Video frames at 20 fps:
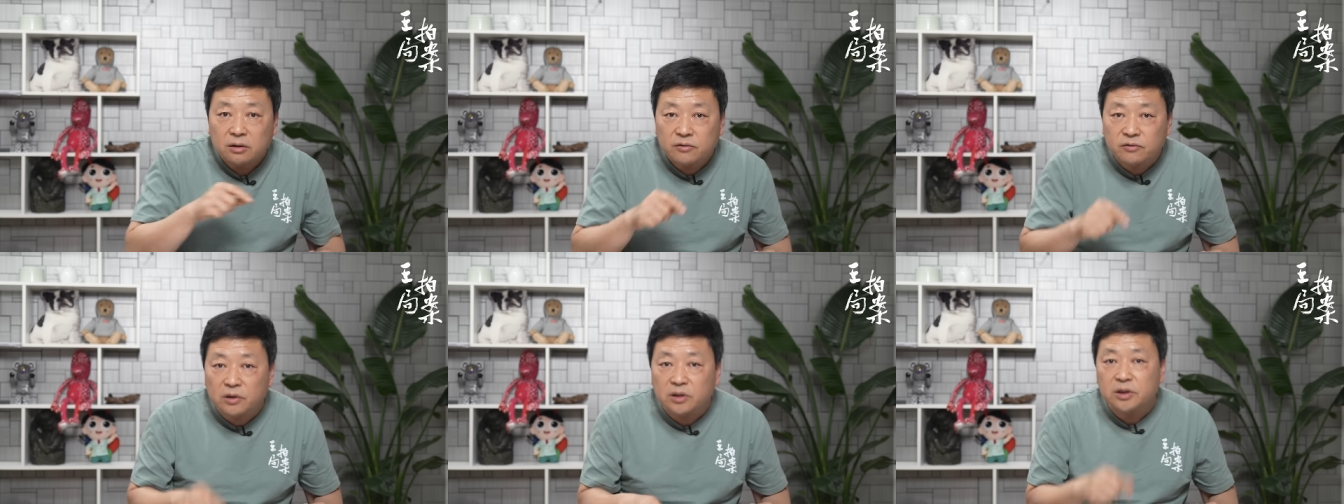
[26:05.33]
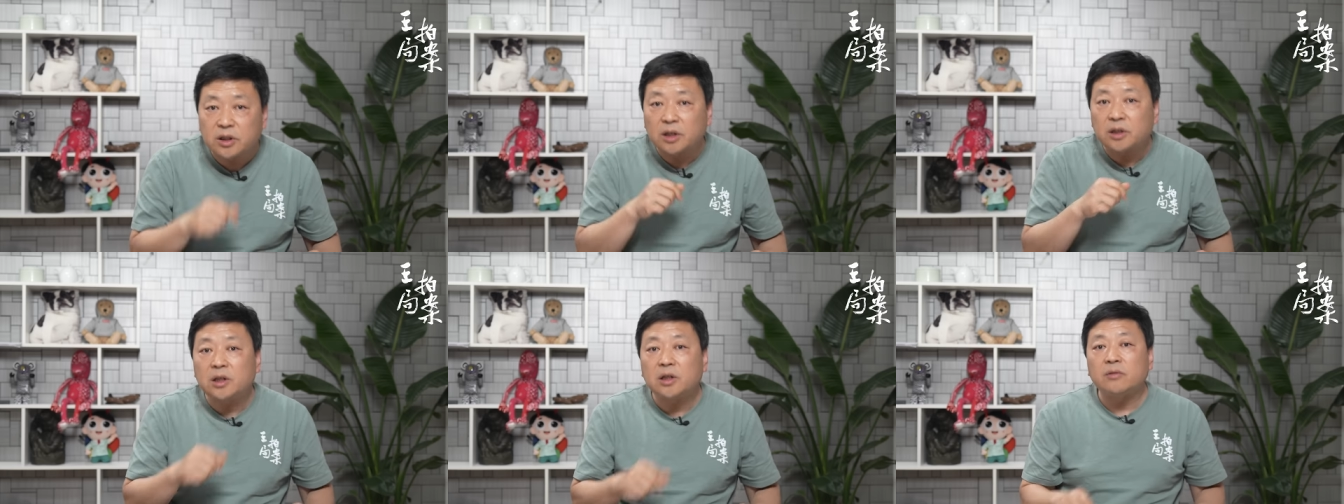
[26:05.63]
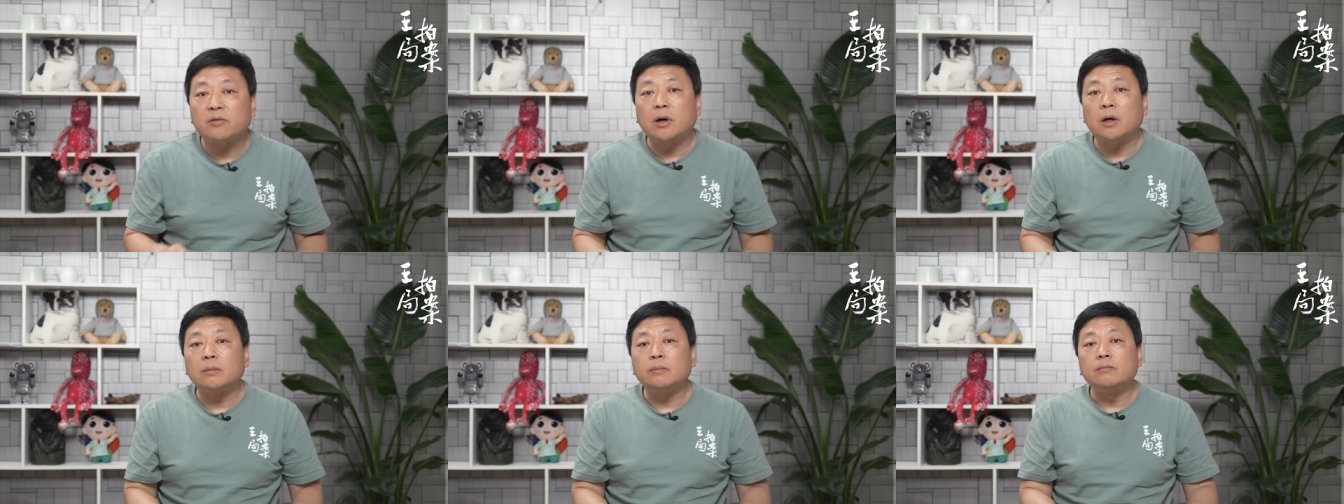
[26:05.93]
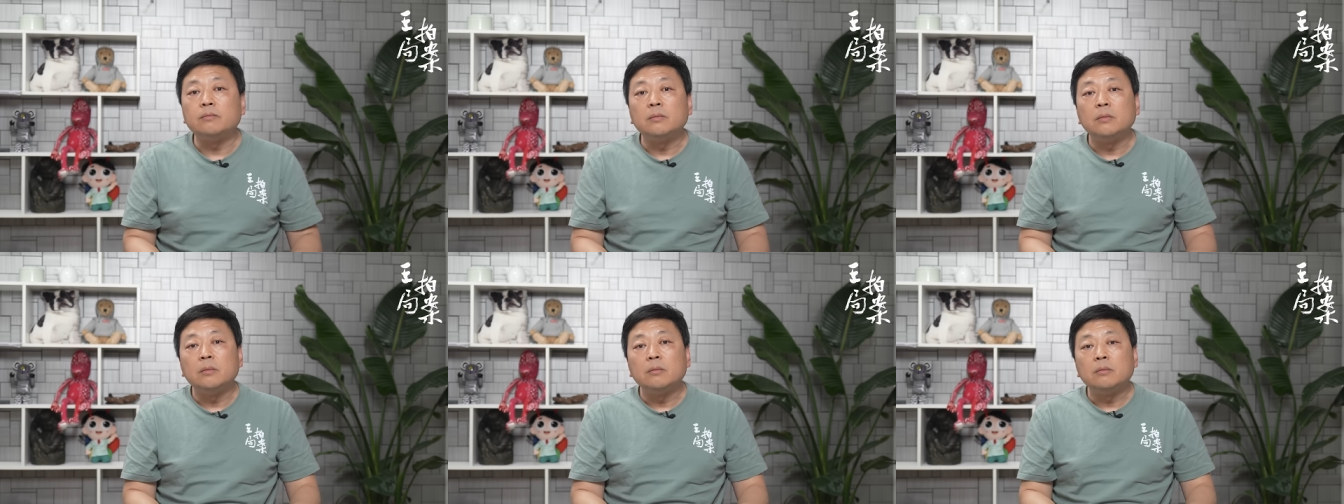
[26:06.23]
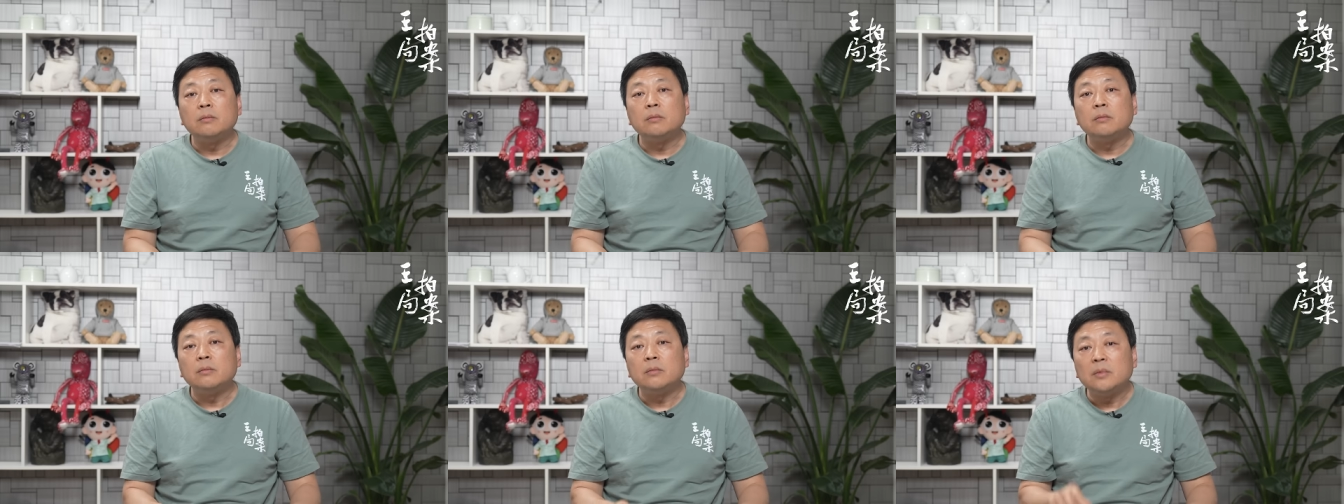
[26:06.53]
封建帝王，
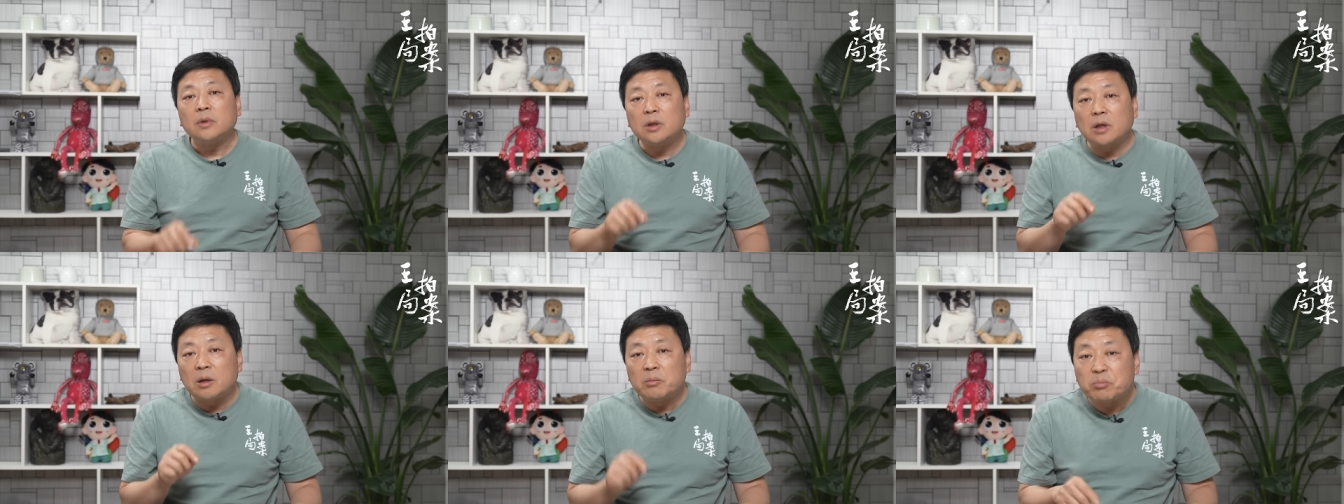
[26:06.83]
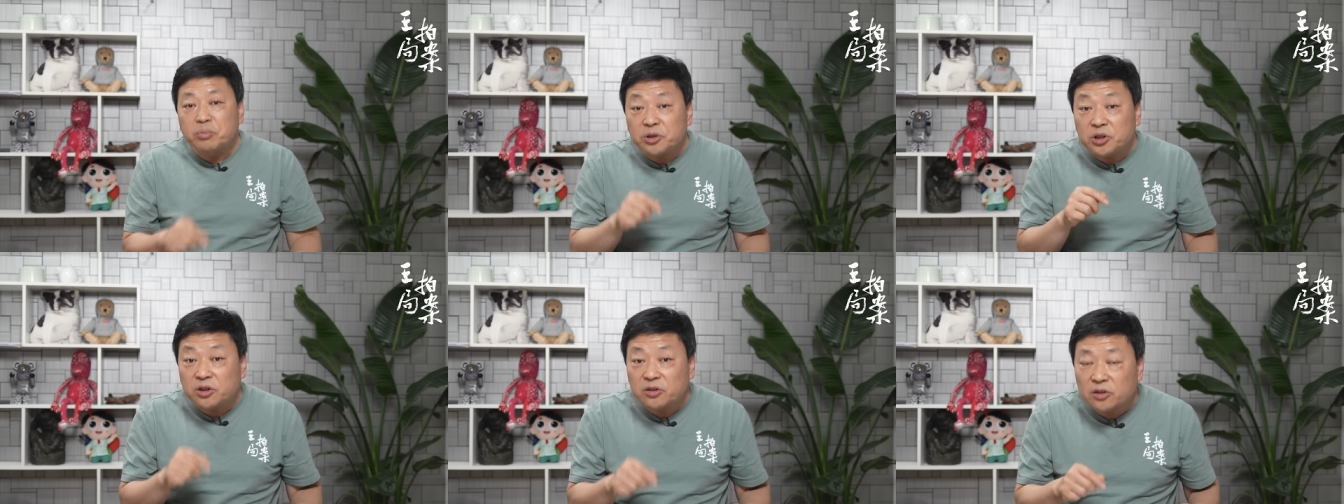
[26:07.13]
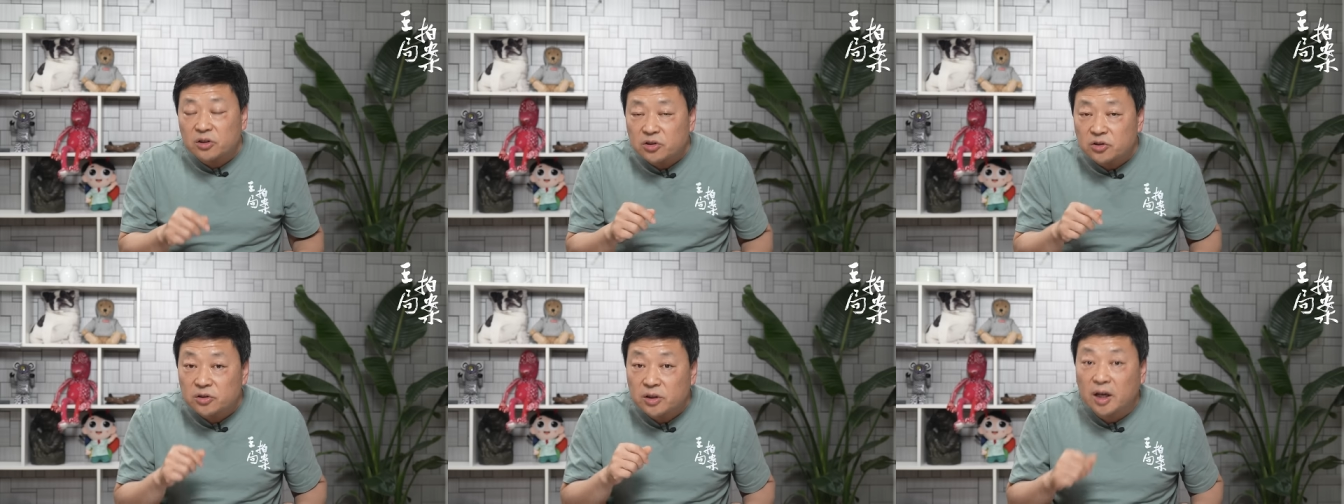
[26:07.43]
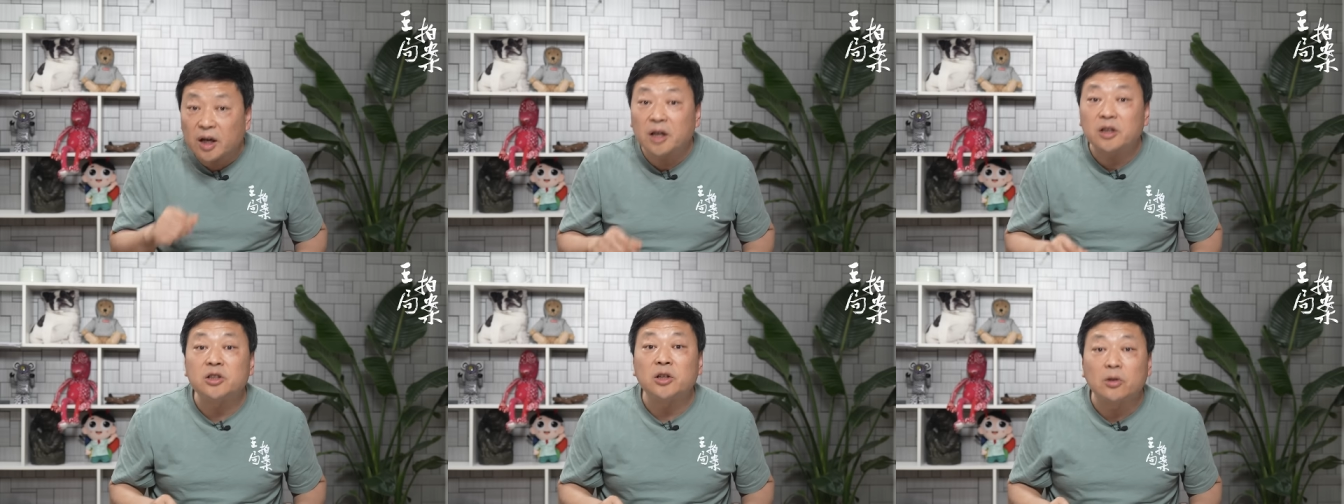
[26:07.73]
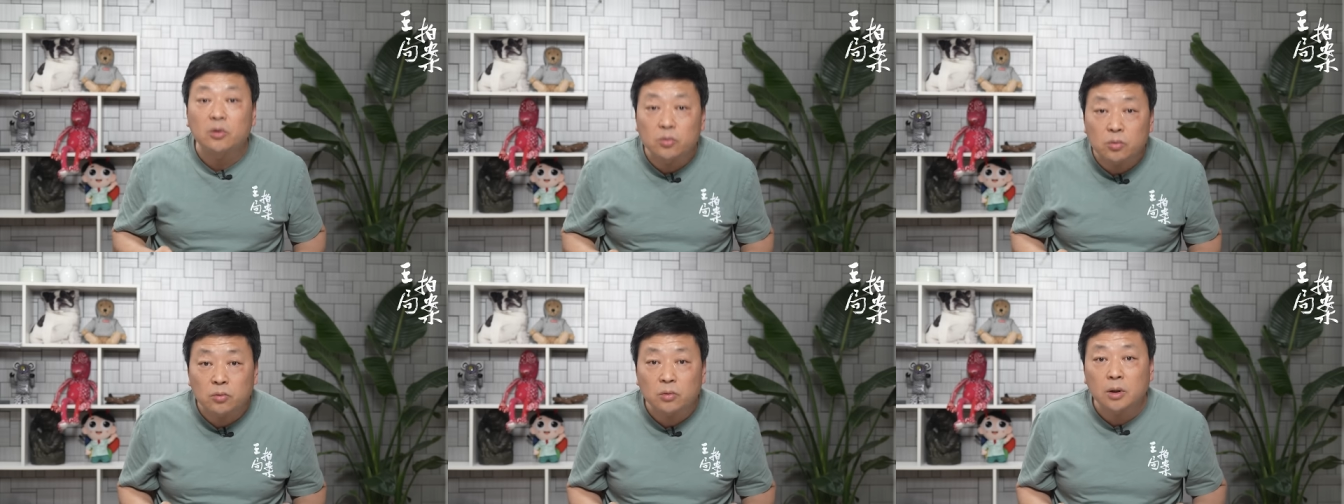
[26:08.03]
更不幸的是他还
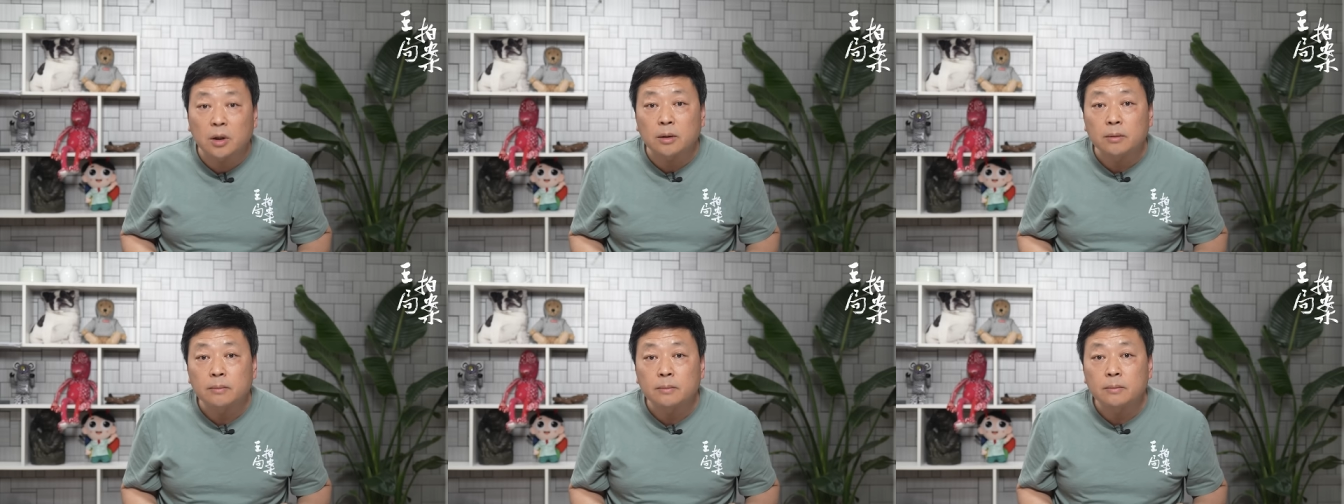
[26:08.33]
成功了，